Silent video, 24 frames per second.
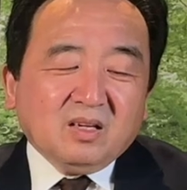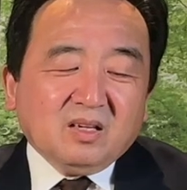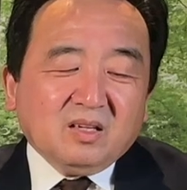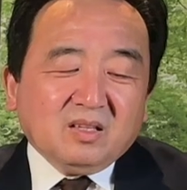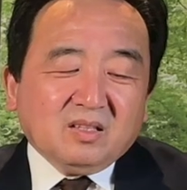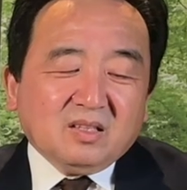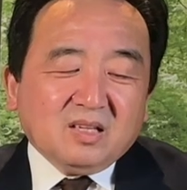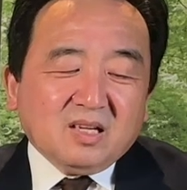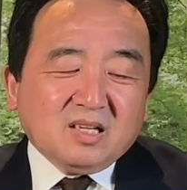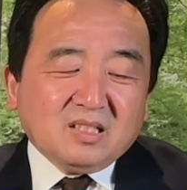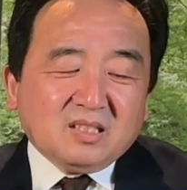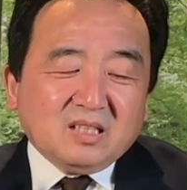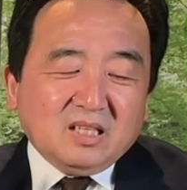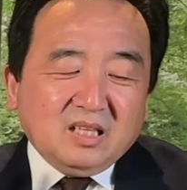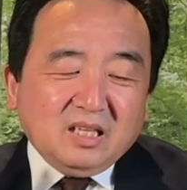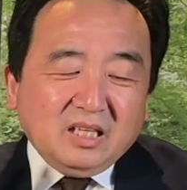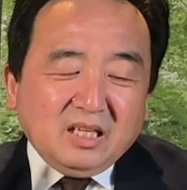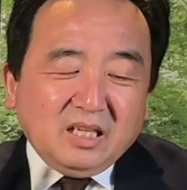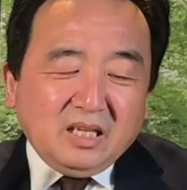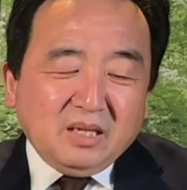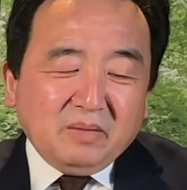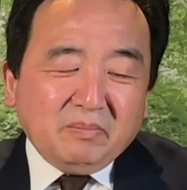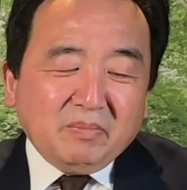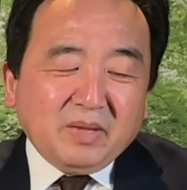那
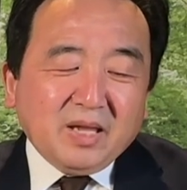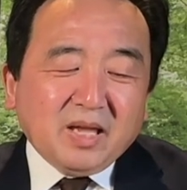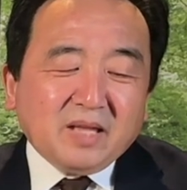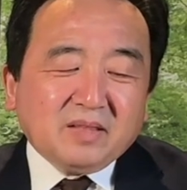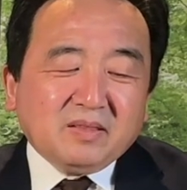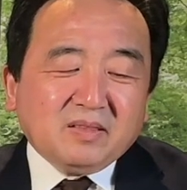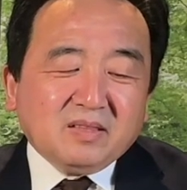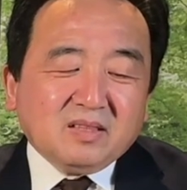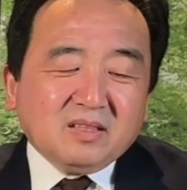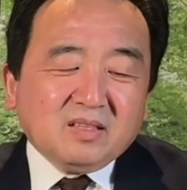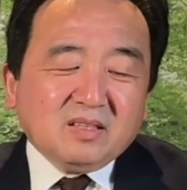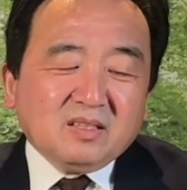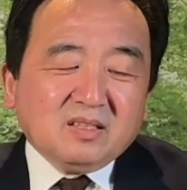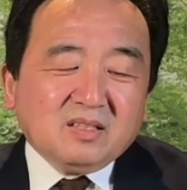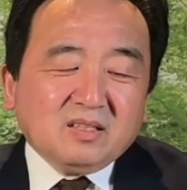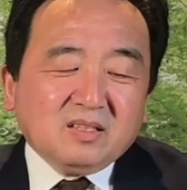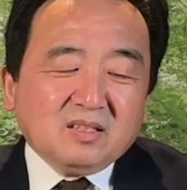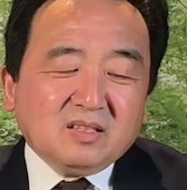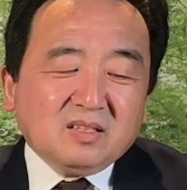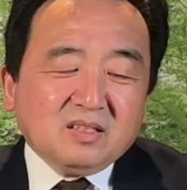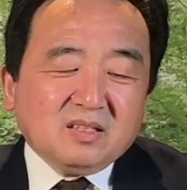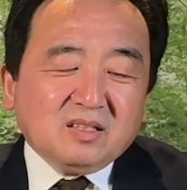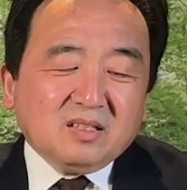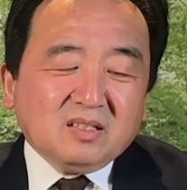里面
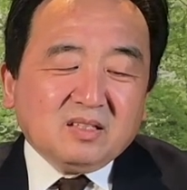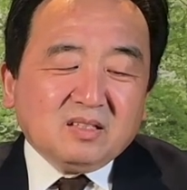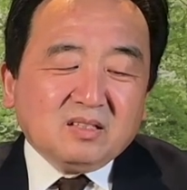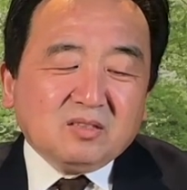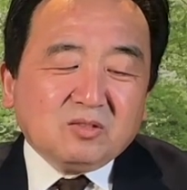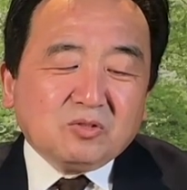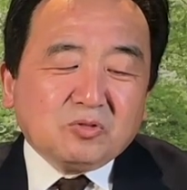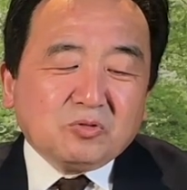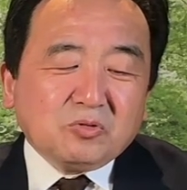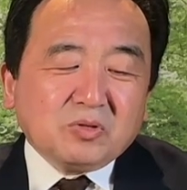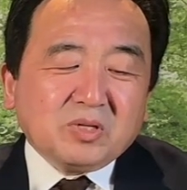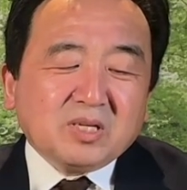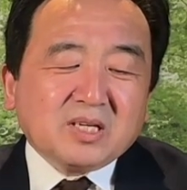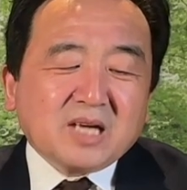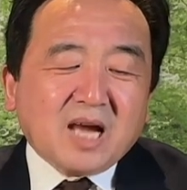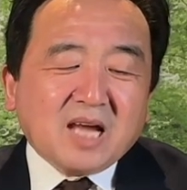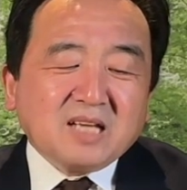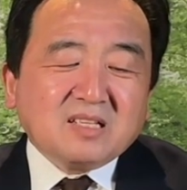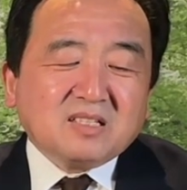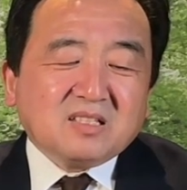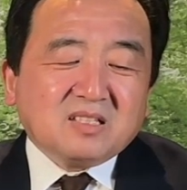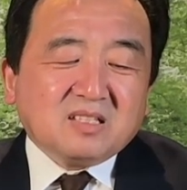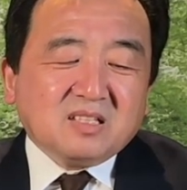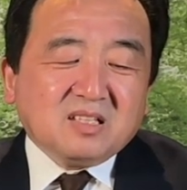最
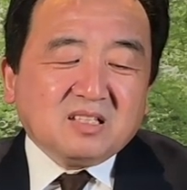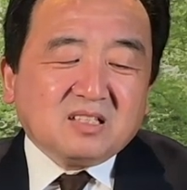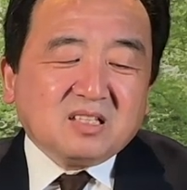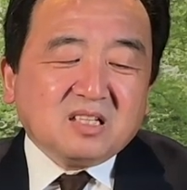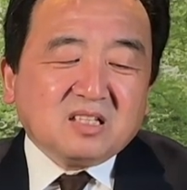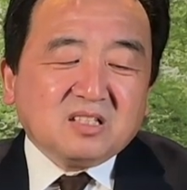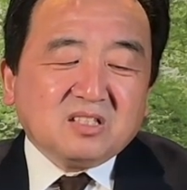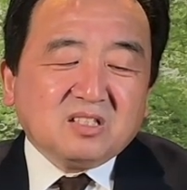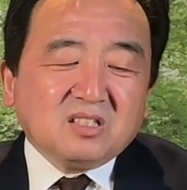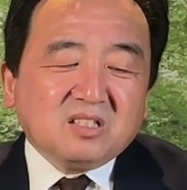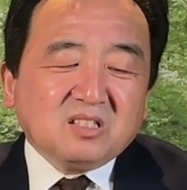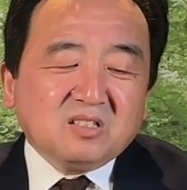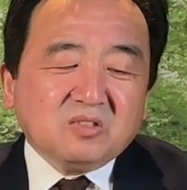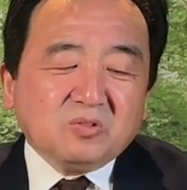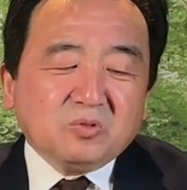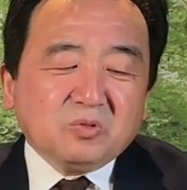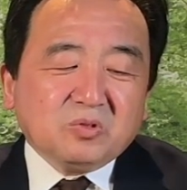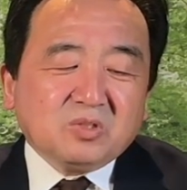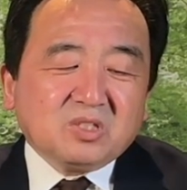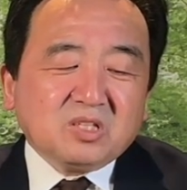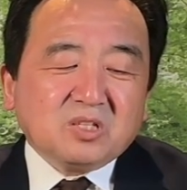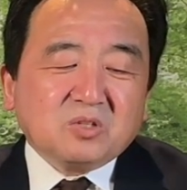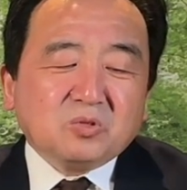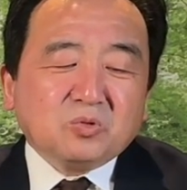该死的证字
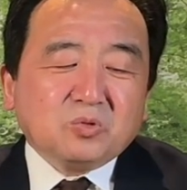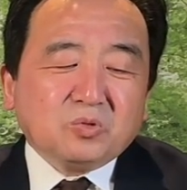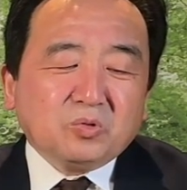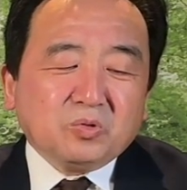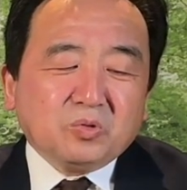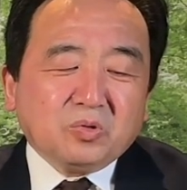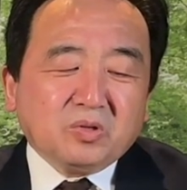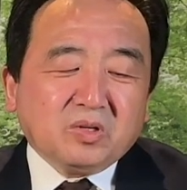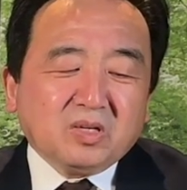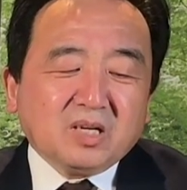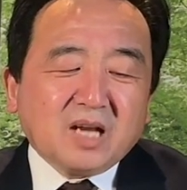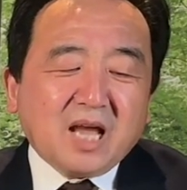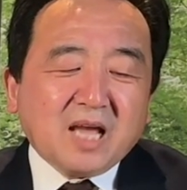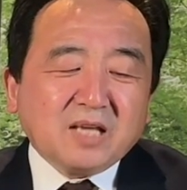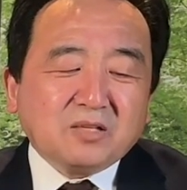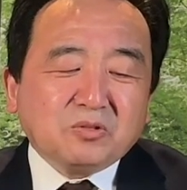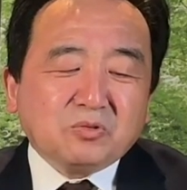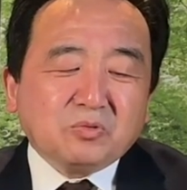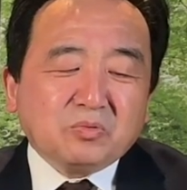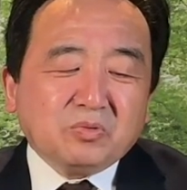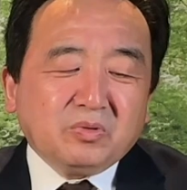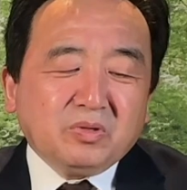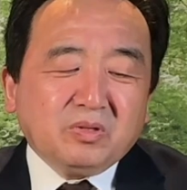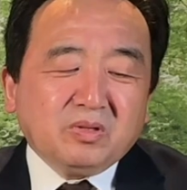证据来
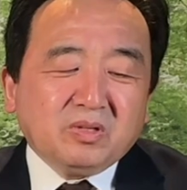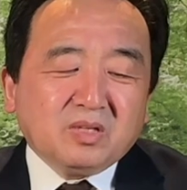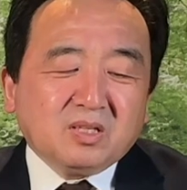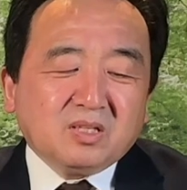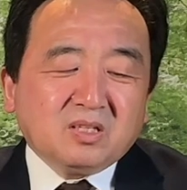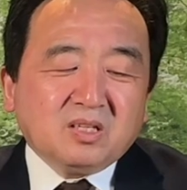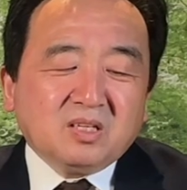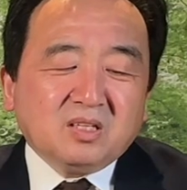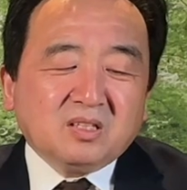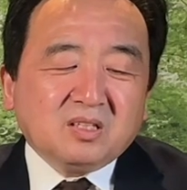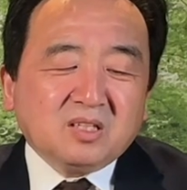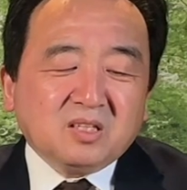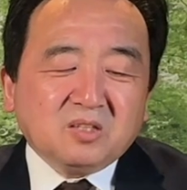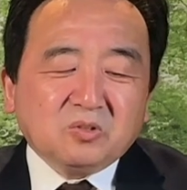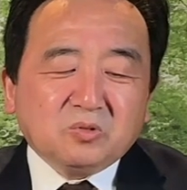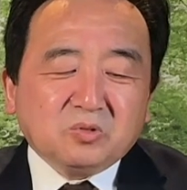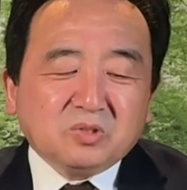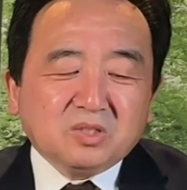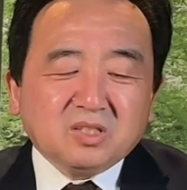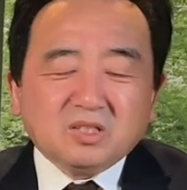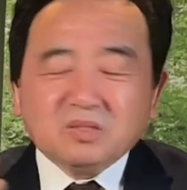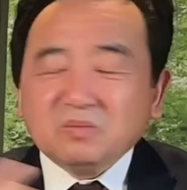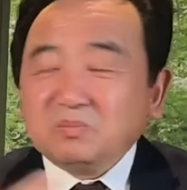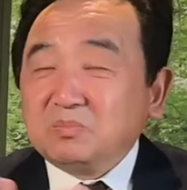自于科克
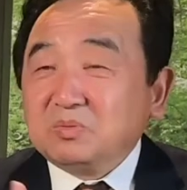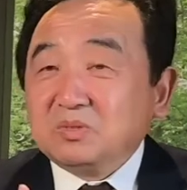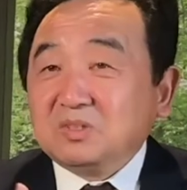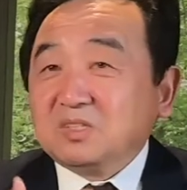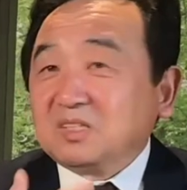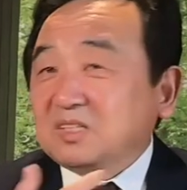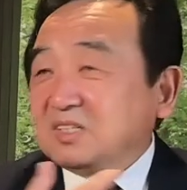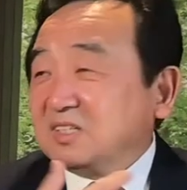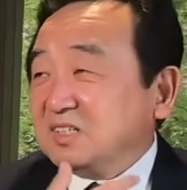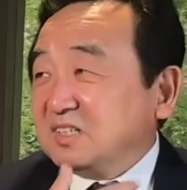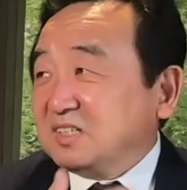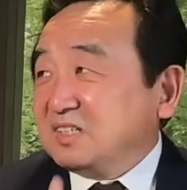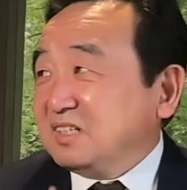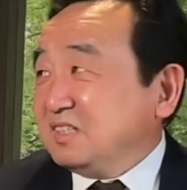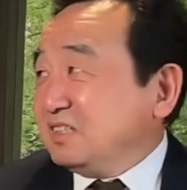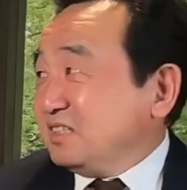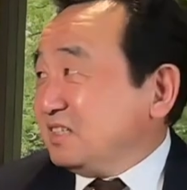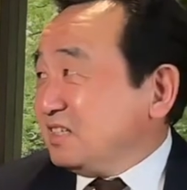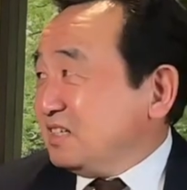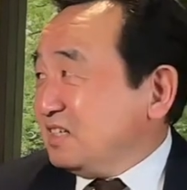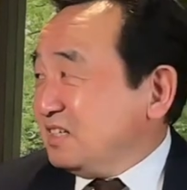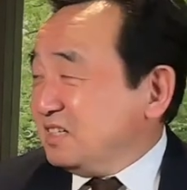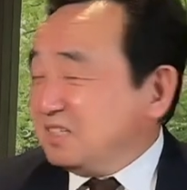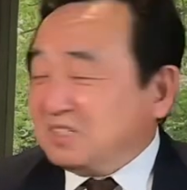伦，不是科克
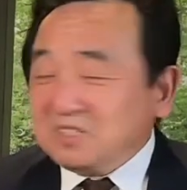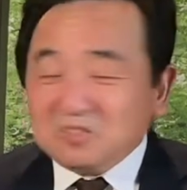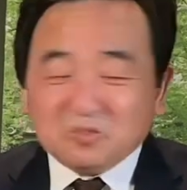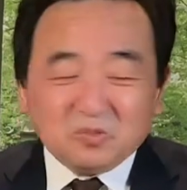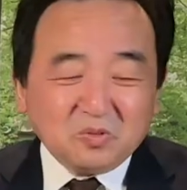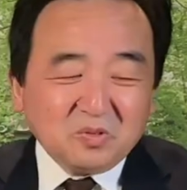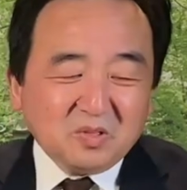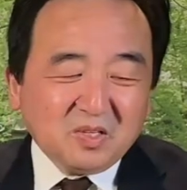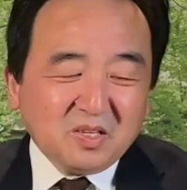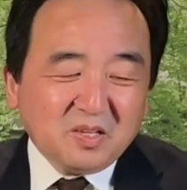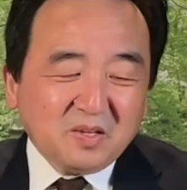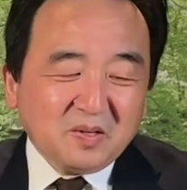科克伦。